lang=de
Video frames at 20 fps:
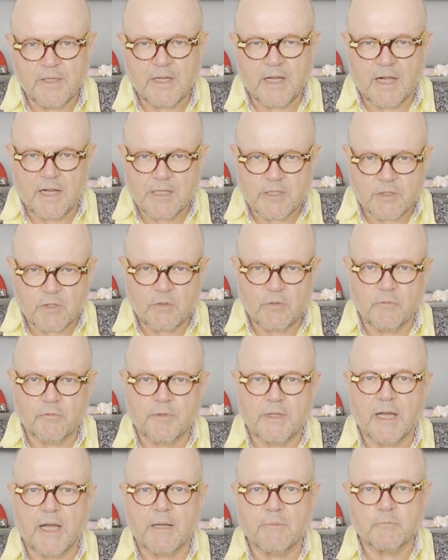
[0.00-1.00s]
Also
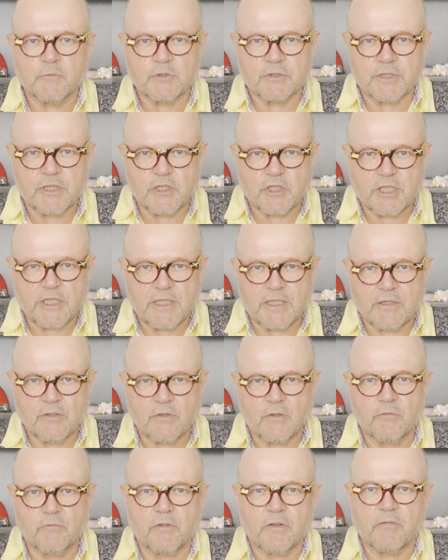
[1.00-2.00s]
wir haben uns entschieden
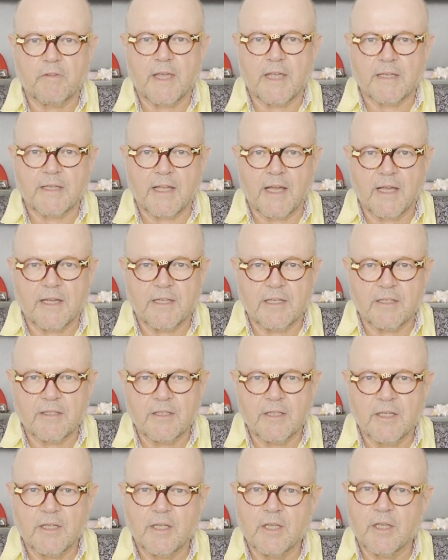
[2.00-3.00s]
und wir werden einen
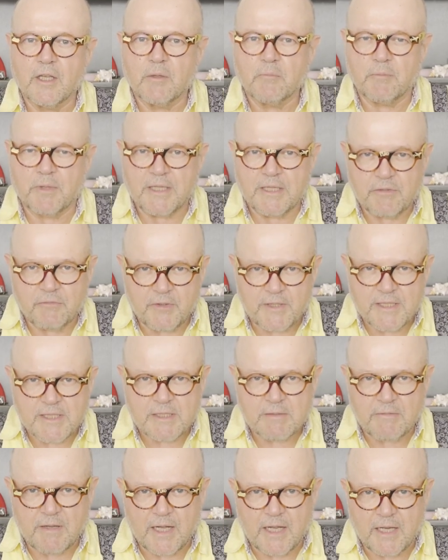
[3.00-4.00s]

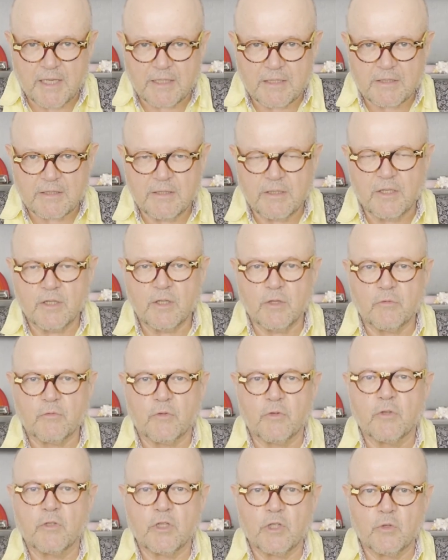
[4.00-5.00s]
Benefizwagen
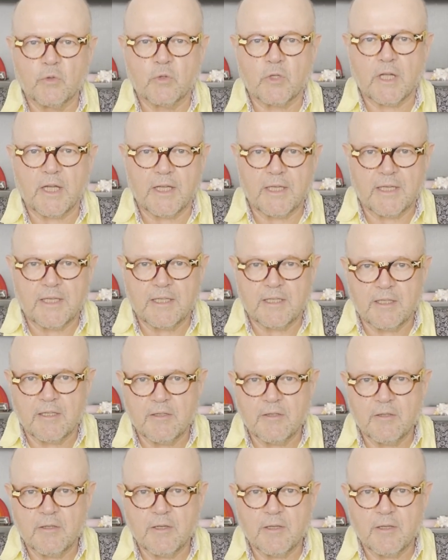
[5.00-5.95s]
für die Ukraine